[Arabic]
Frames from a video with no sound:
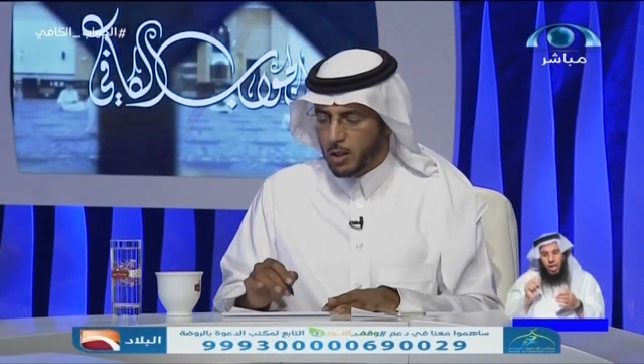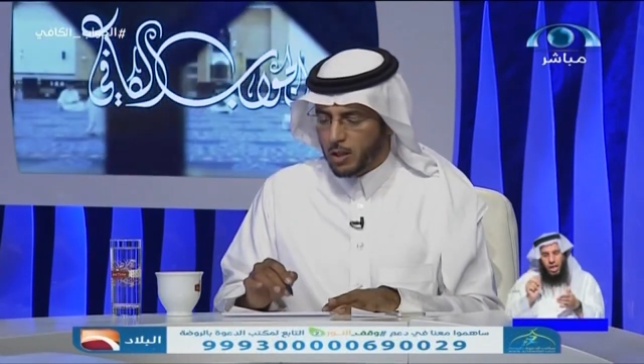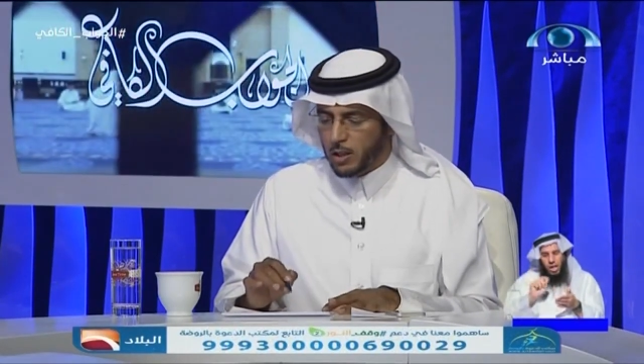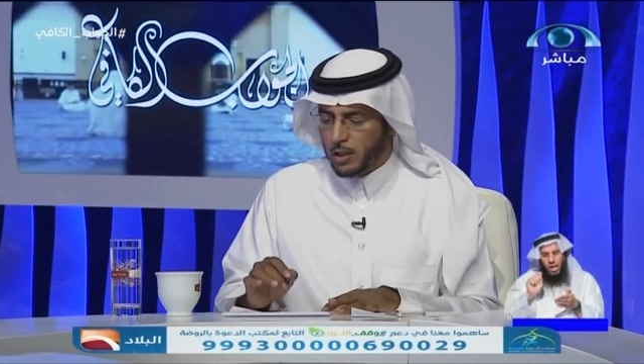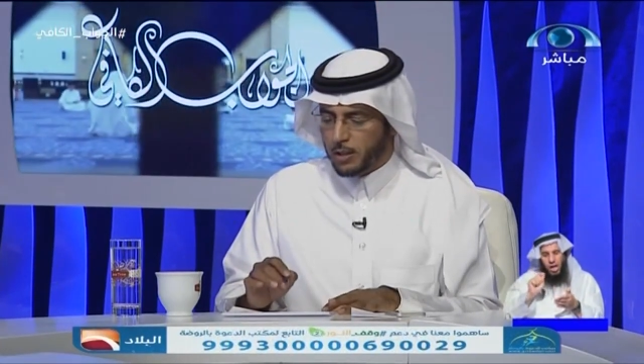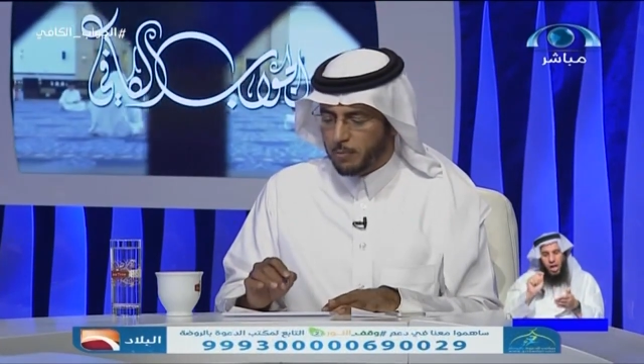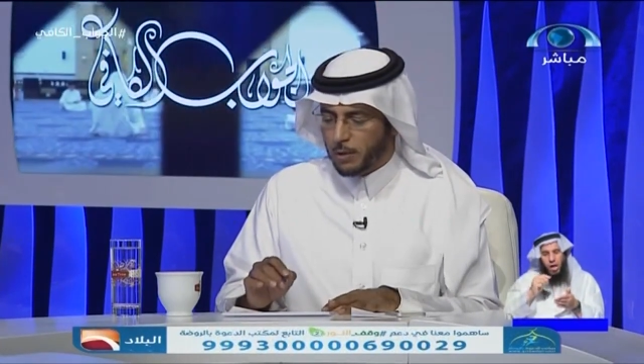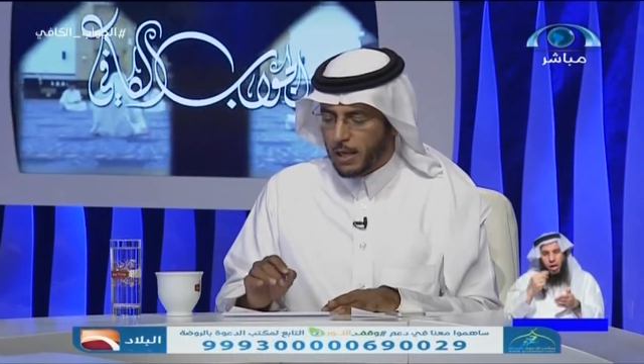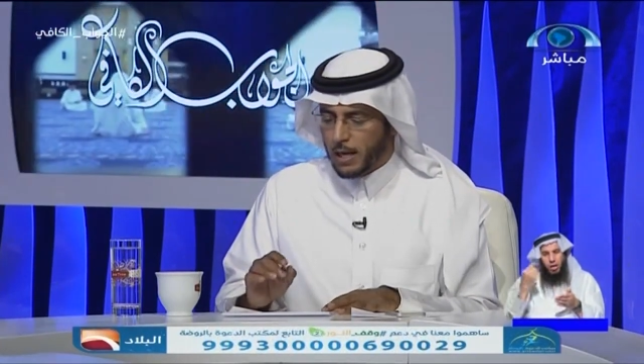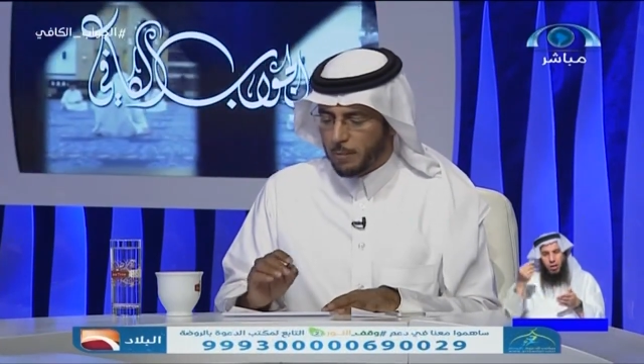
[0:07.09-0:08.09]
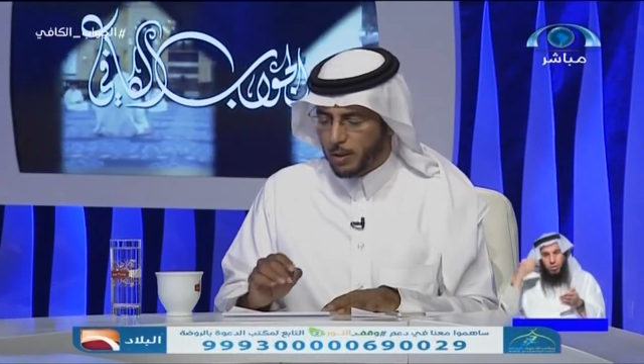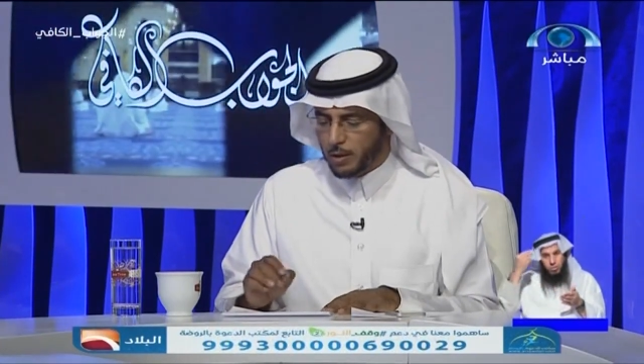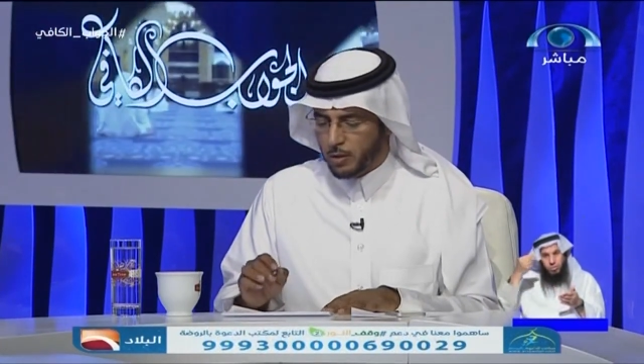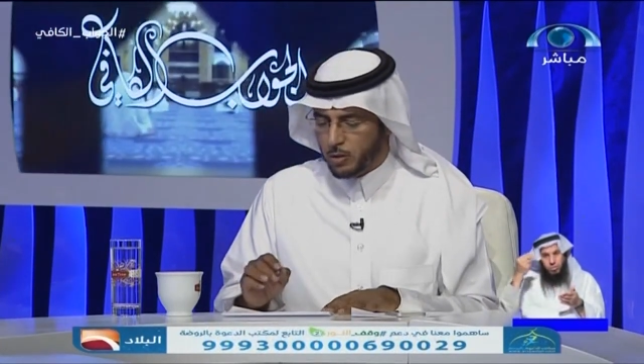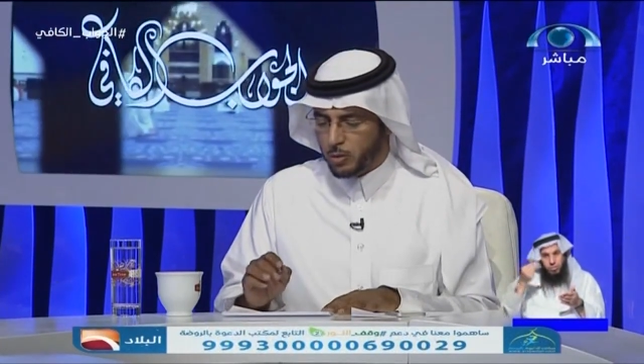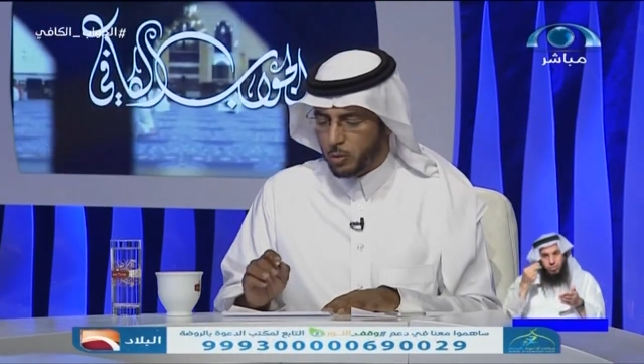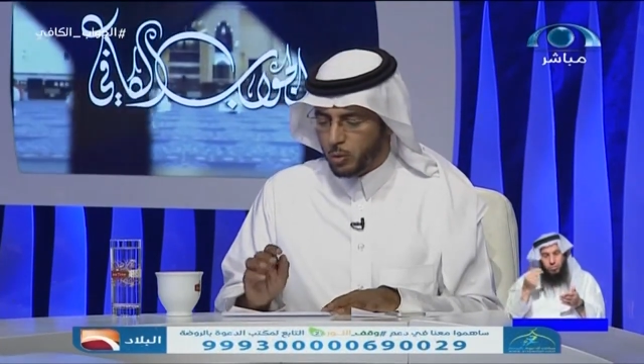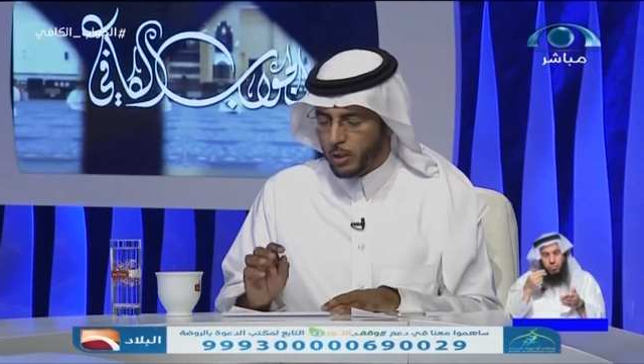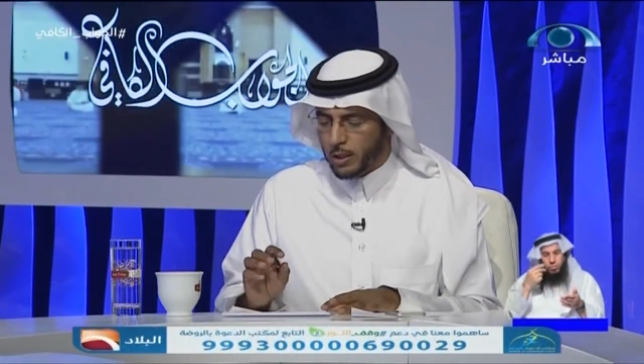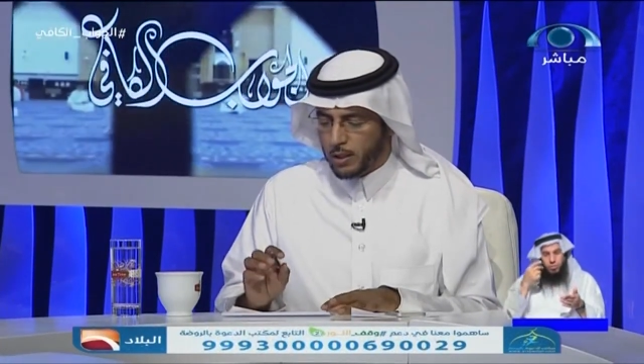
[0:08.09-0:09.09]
آه، لملامح دون